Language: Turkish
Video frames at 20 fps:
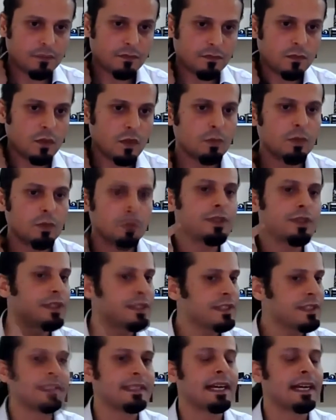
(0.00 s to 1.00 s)
Bunun
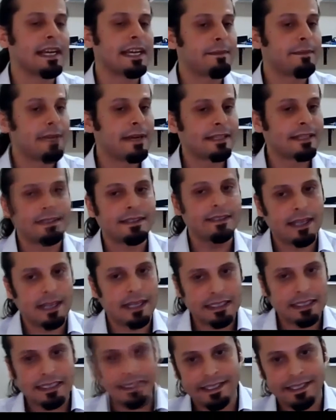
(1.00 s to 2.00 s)
dışında IMRT daha
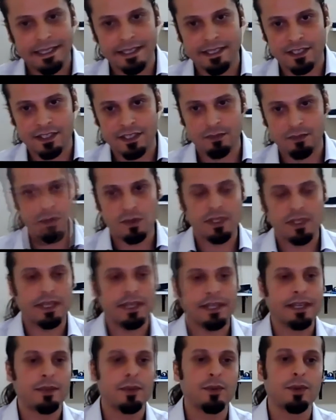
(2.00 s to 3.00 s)
da gelişti. Bunun üzerine
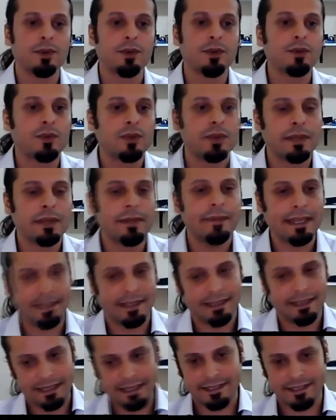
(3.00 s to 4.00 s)
görüntüleme
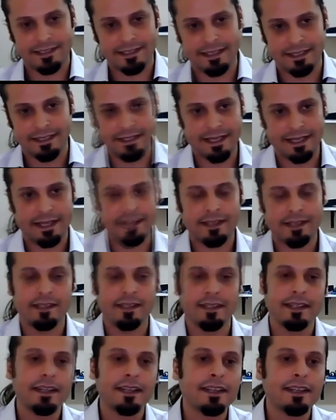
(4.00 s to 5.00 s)
eşliğinde e,
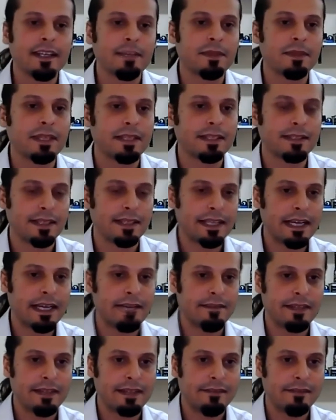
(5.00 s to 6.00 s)
yapılan
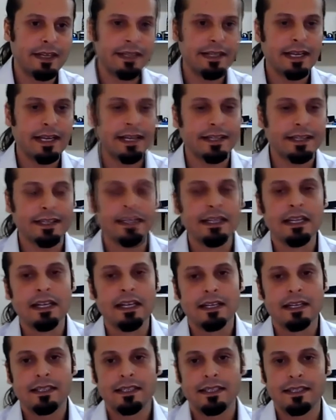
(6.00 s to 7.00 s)
tedaviler var. Yani
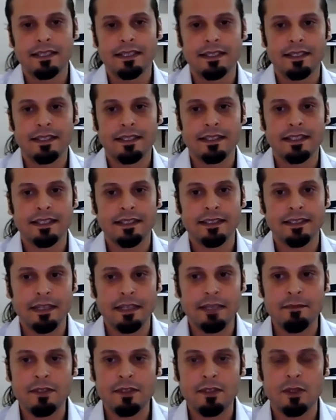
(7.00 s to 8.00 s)
e, demin
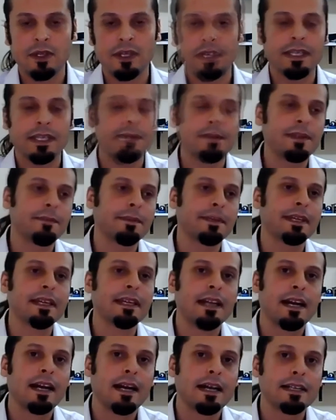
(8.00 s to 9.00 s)
söylediğin gibi
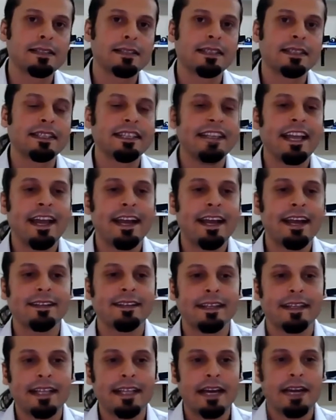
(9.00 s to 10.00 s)
hastanın her
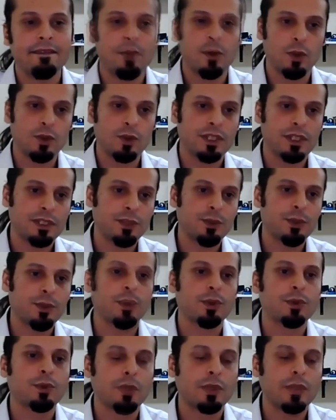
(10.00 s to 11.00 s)
tedavi öncesi
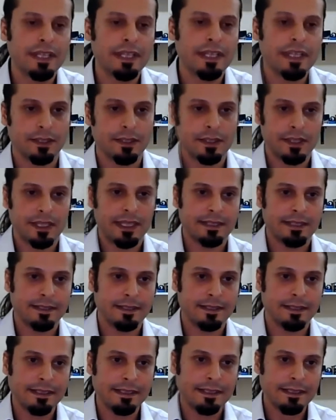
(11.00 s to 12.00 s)
görüntüleri almıyor artık.
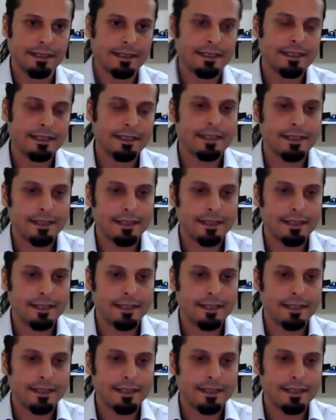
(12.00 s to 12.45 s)
E,